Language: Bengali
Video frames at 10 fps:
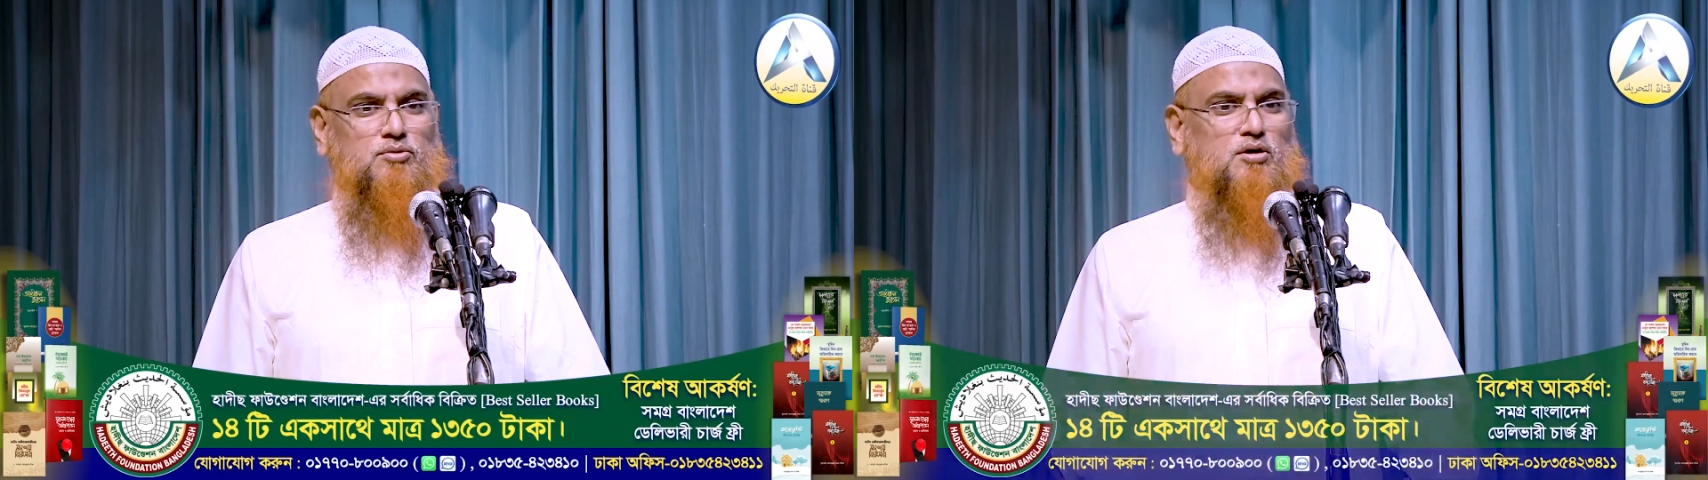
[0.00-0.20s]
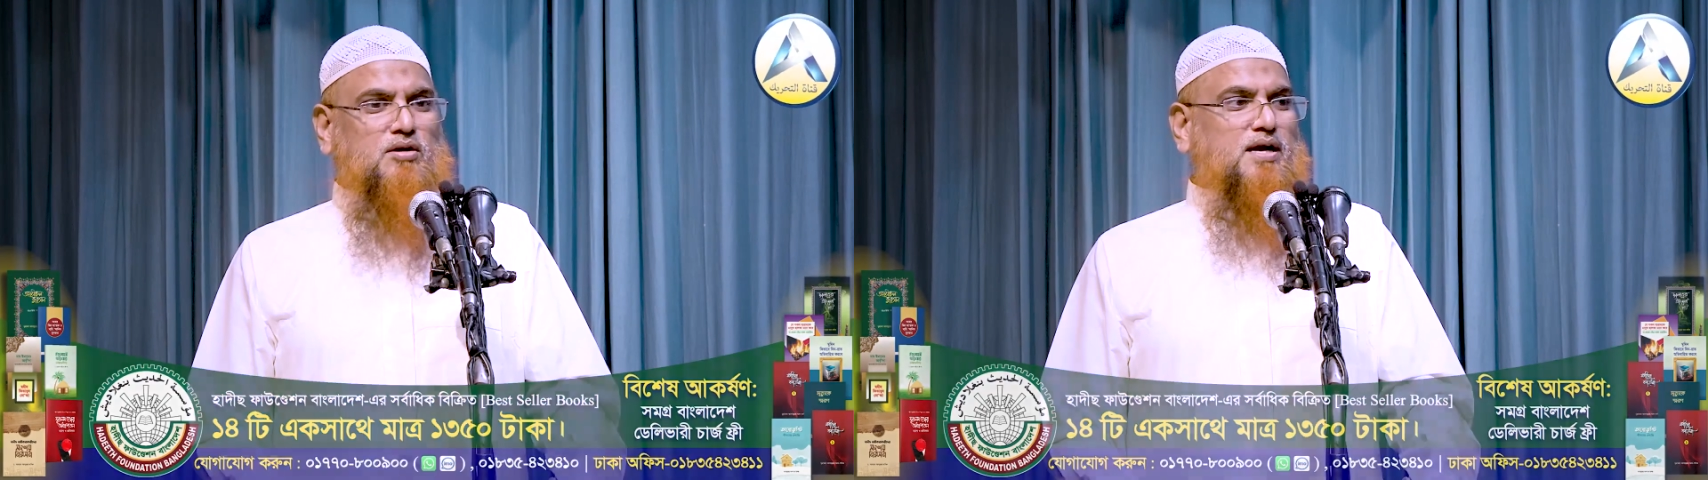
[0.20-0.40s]

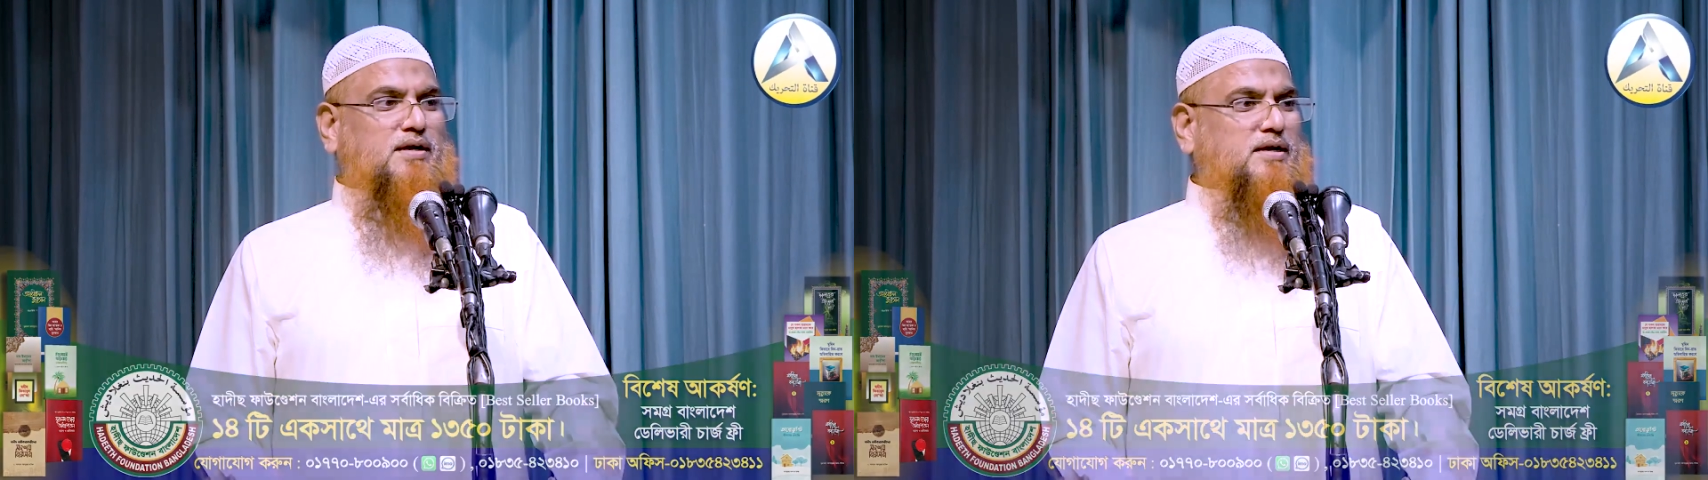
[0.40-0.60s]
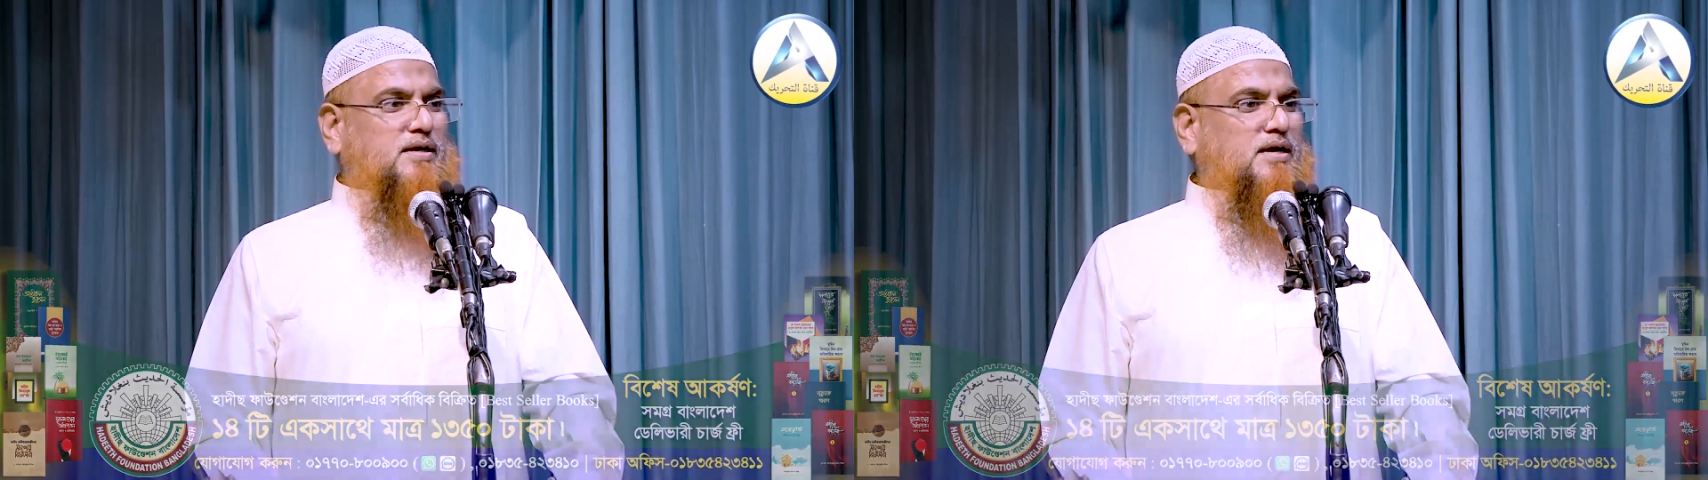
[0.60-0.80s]
তখন
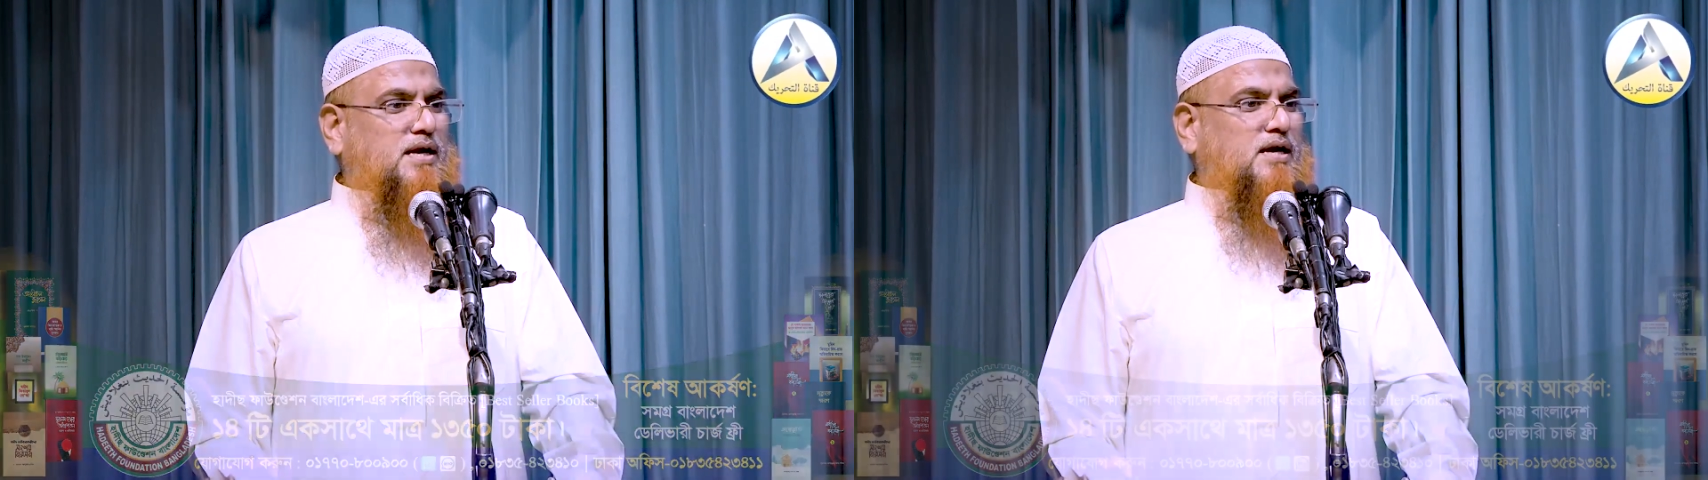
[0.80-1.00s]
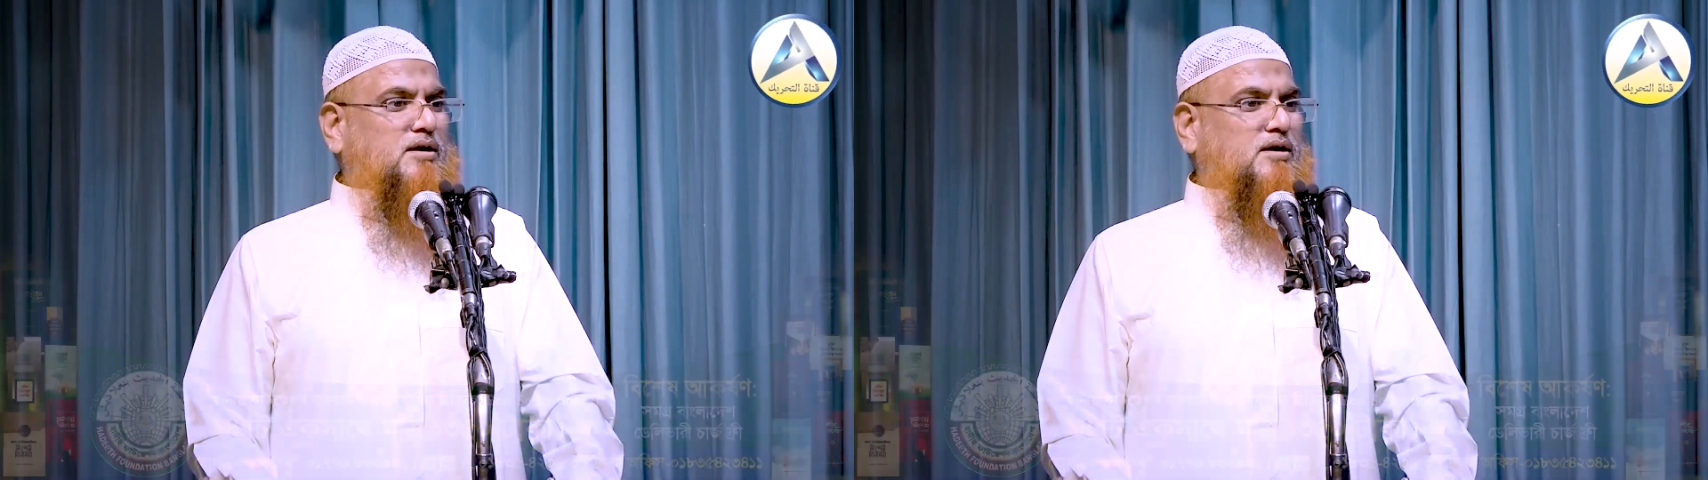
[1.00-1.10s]
একটা খেলা